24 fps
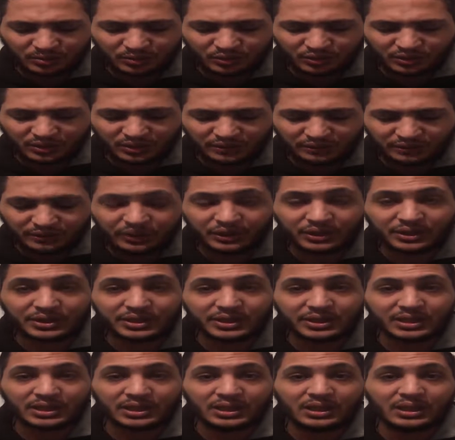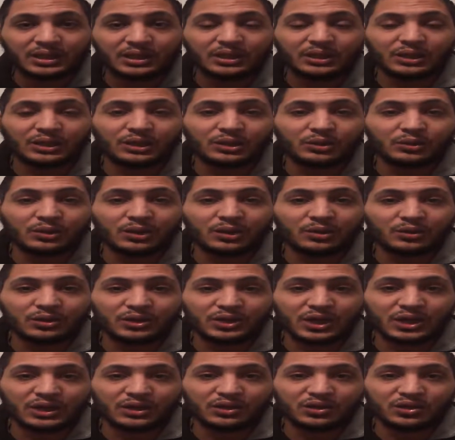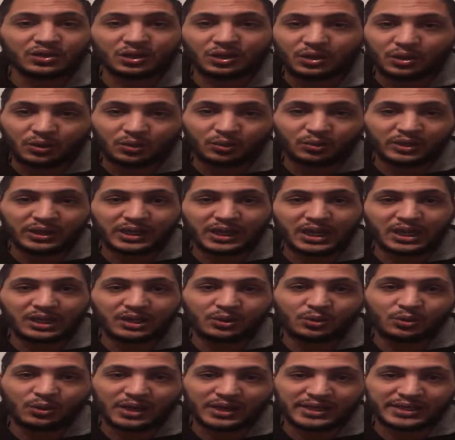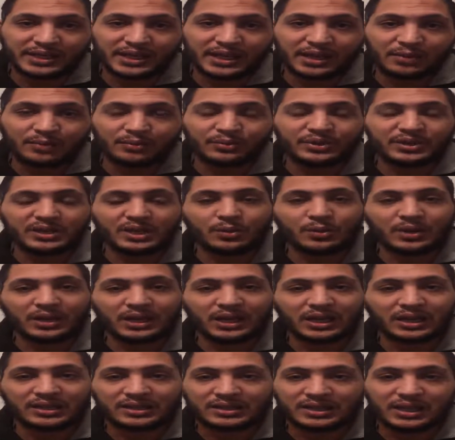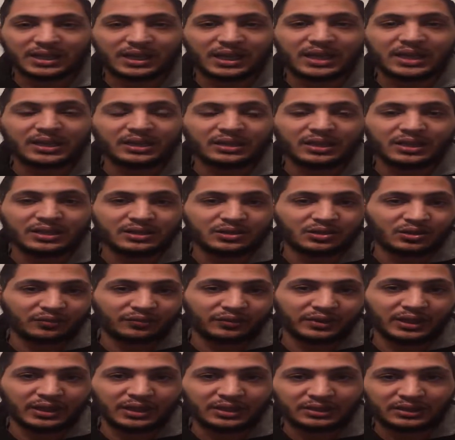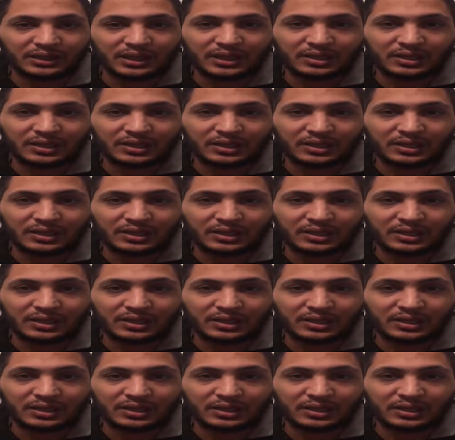بلوتافيرس اللي هو اول شيء تنشئ عضويه اللي هو حساب سواء زي كانك تنشئ فيه انت